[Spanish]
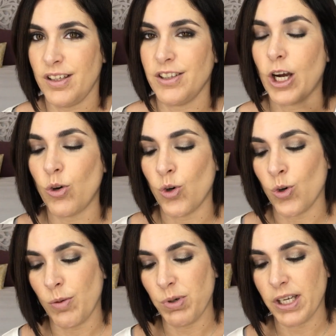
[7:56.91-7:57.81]
Ya os
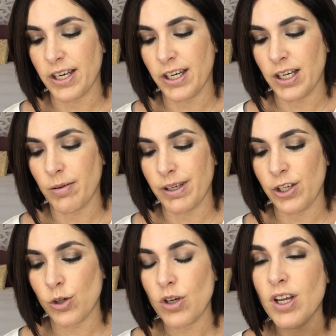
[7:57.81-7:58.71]
lo explicaré en el
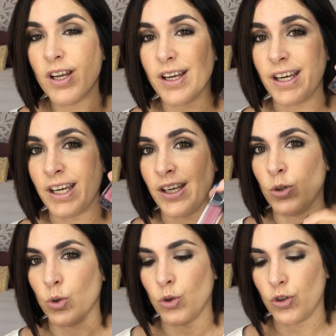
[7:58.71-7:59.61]
vídeo.
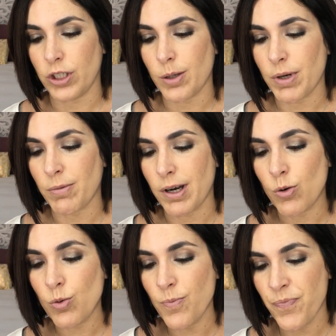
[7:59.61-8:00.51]
El tono se llama Baum